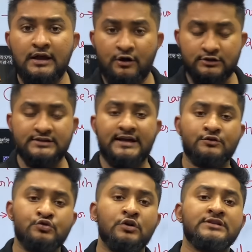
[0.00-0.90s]
অর্থাৎ
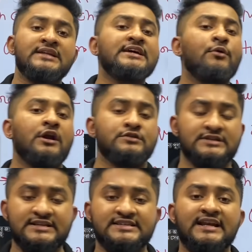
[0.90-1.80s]
একজন সন্তানকে বলা হচ্ছে
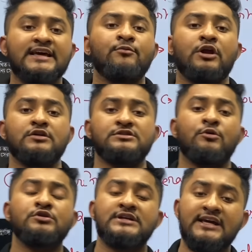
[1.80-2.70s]
তার ছেলেকে বলা হচ্ছে
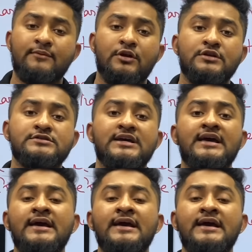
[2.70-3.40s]
বড় ছেলেকে বলা হচ্ছে